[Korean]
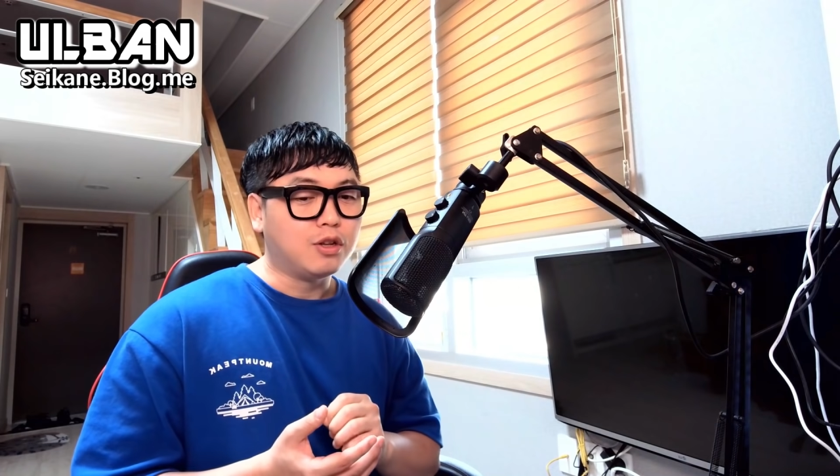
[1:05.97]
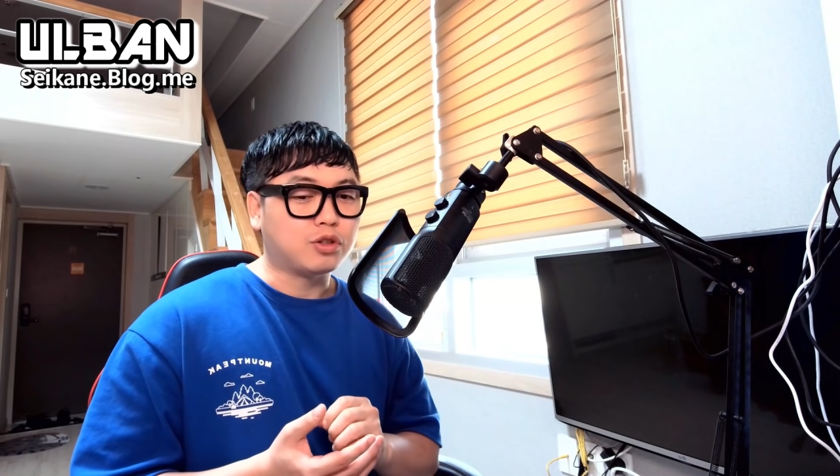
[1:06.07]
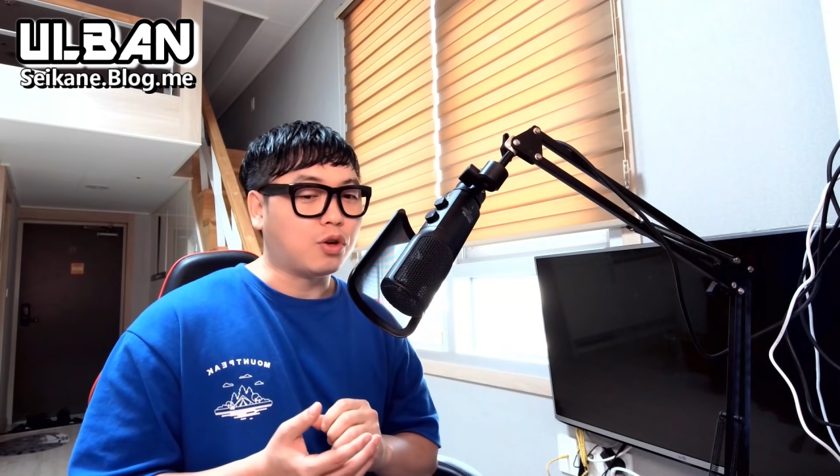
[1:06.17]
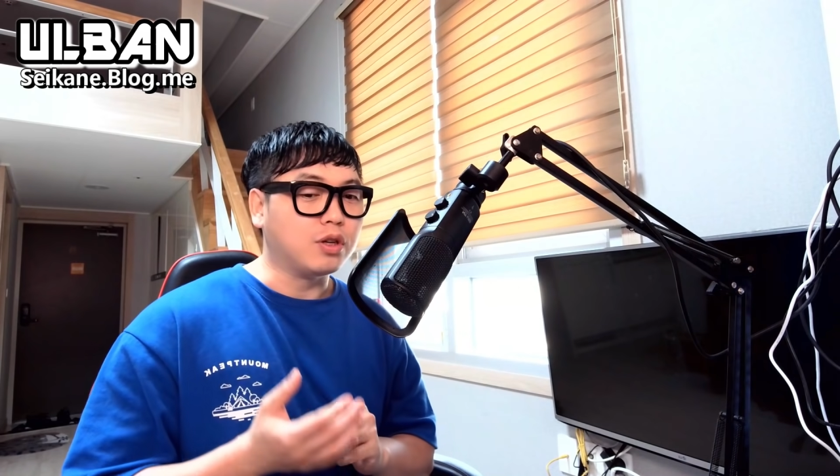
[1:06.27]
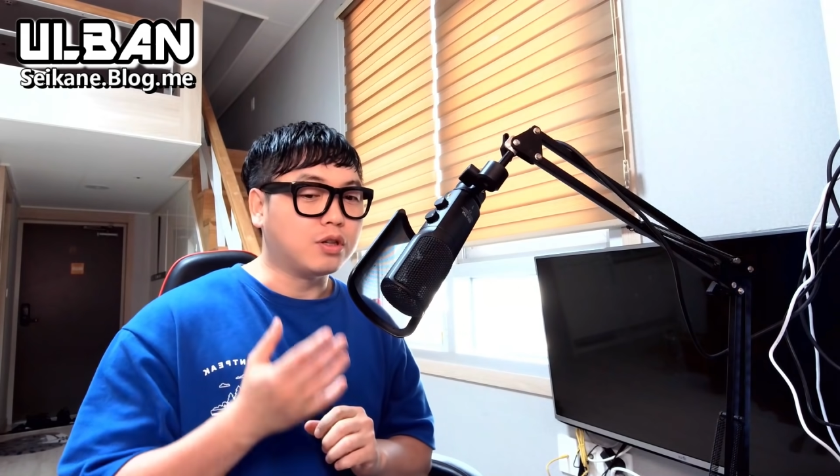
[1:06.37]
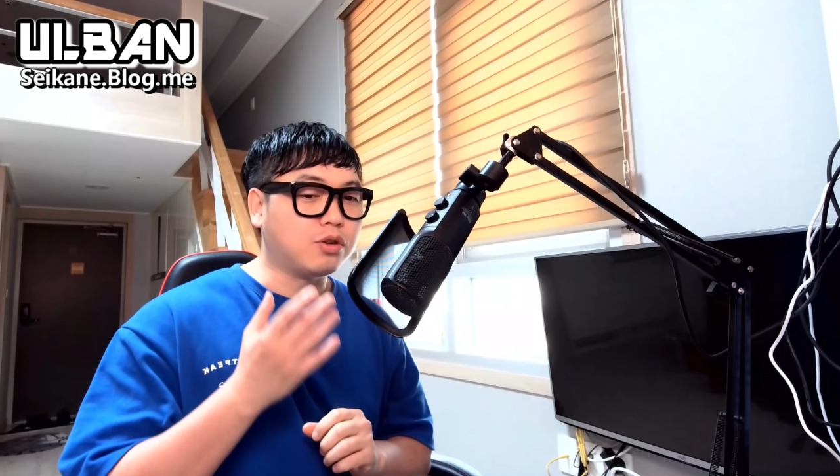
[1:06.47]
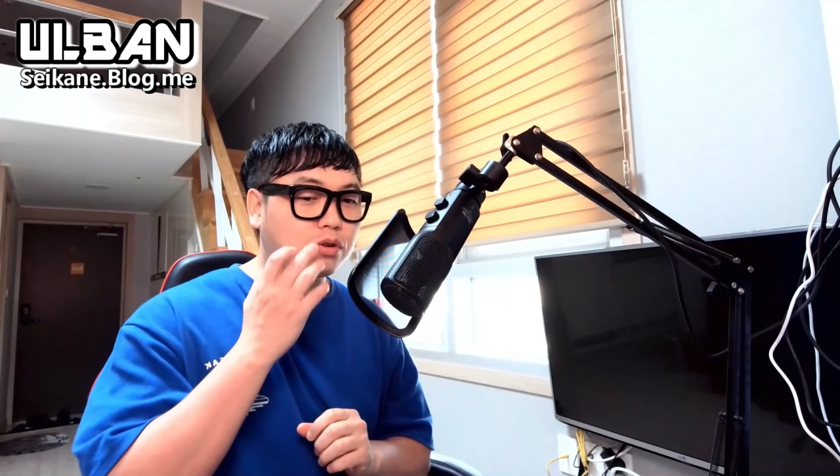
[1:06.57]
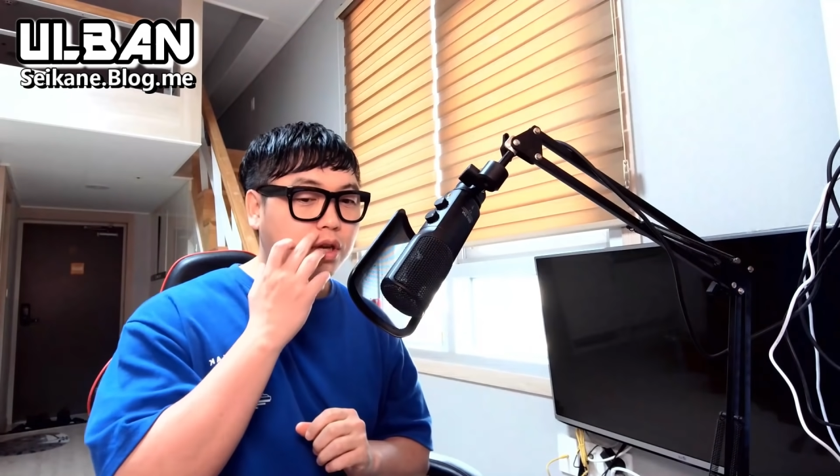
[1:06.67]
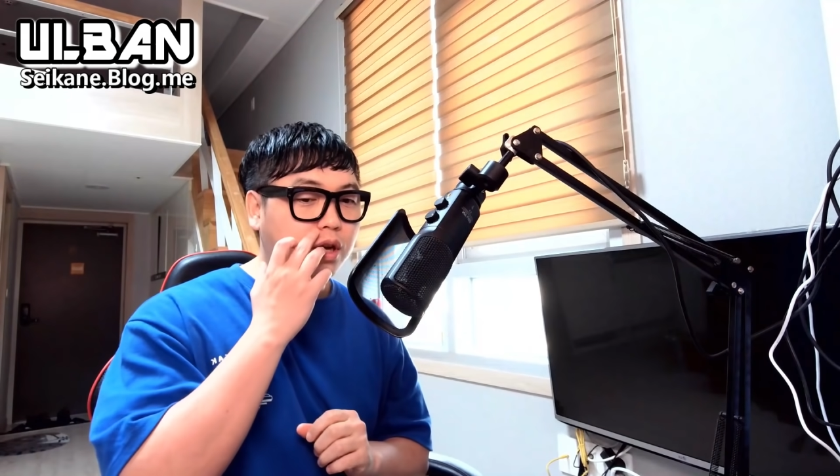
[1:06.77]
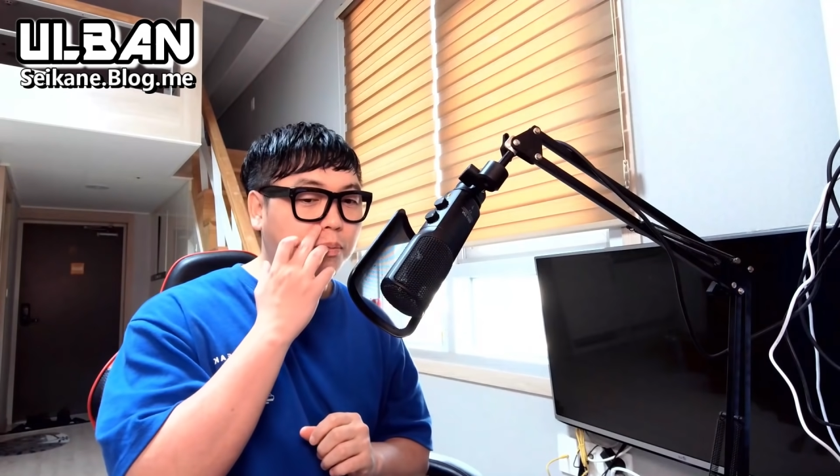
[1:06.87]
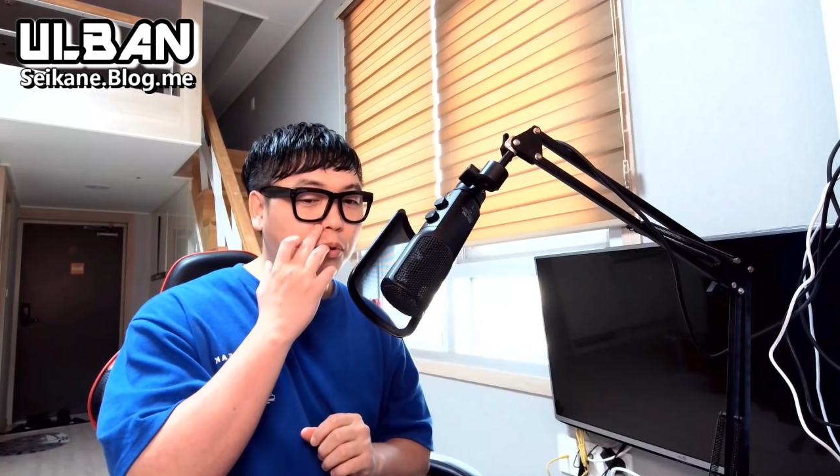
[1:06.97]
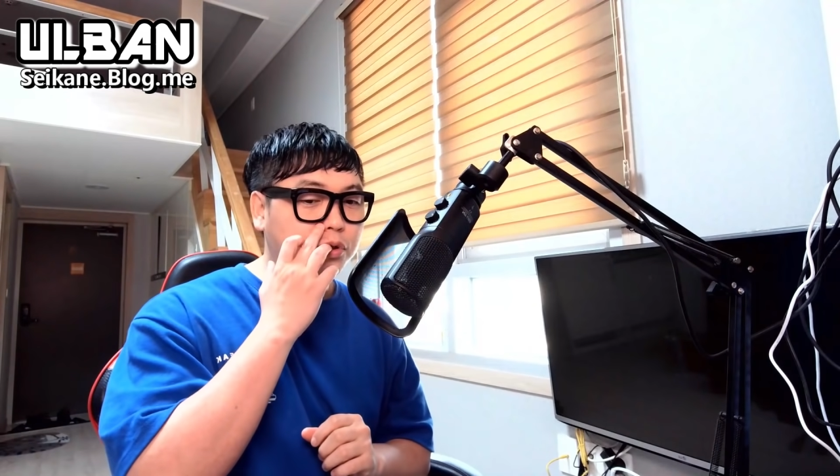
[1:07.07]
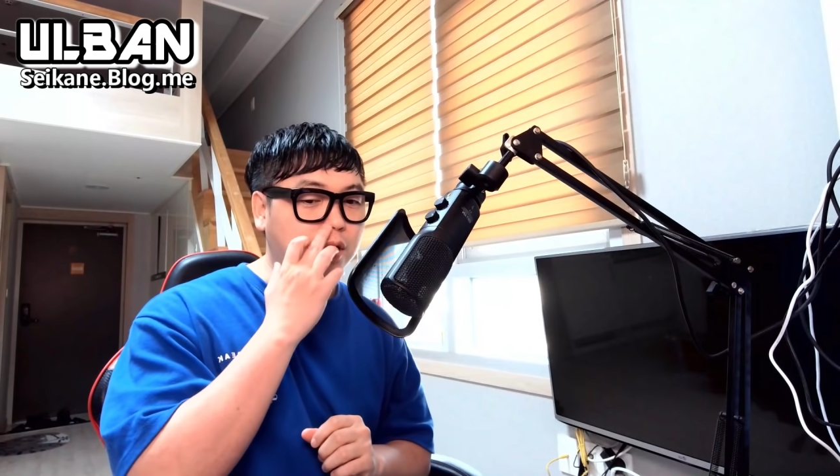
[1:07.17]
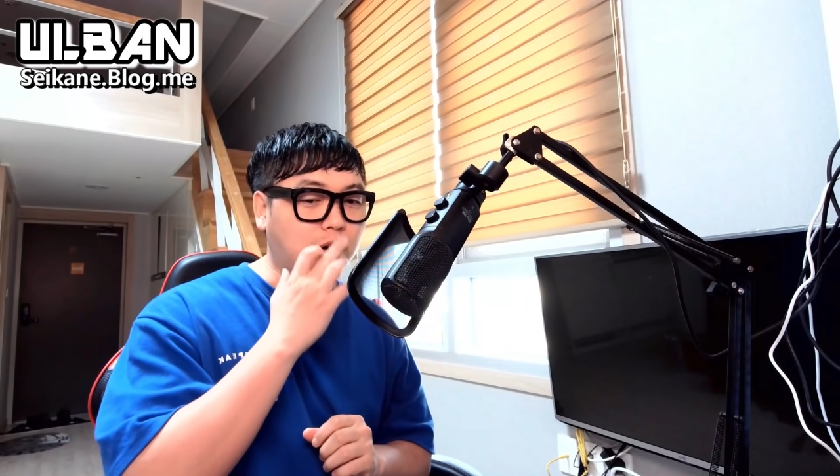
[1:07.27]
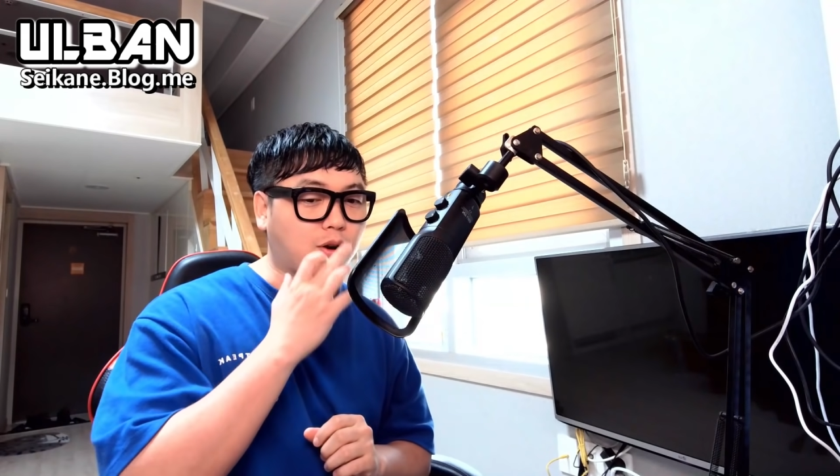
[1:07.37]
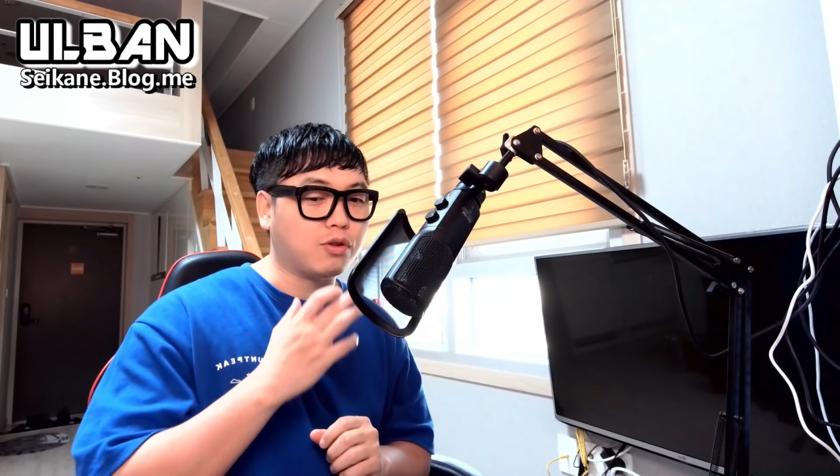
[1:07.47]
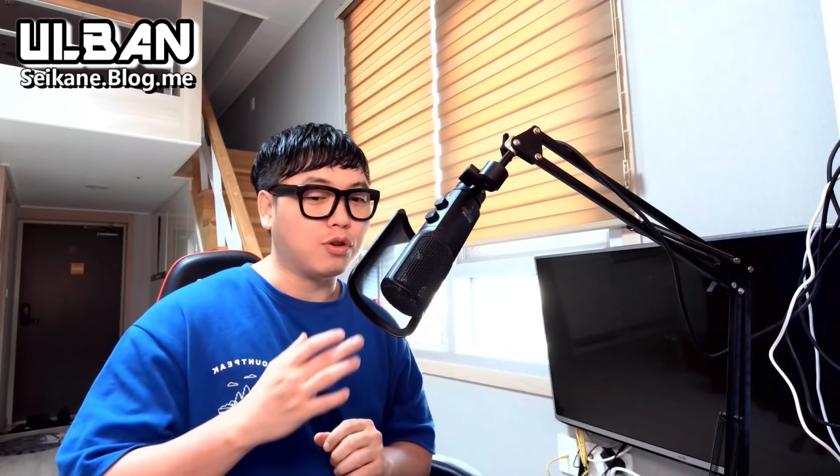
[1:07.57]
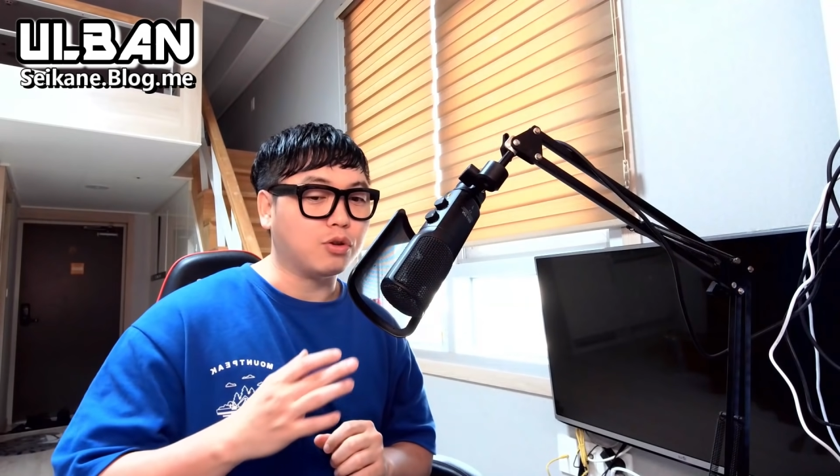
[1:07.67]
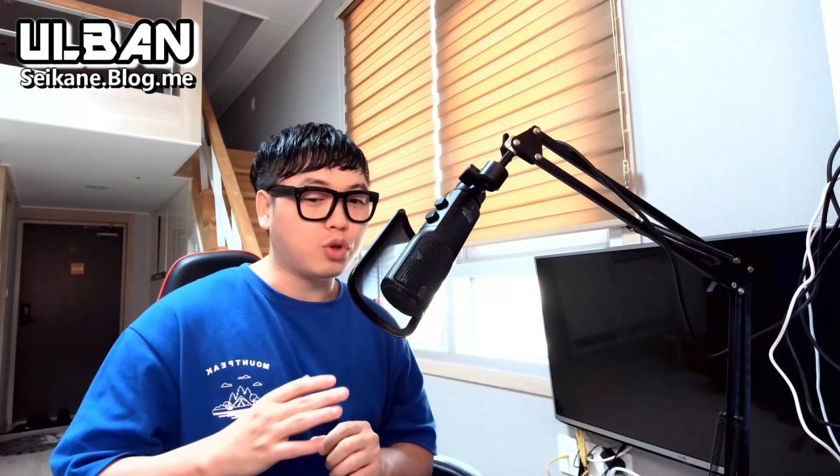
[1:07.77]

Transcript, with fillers: 저는 그렇게 보진 않거든요.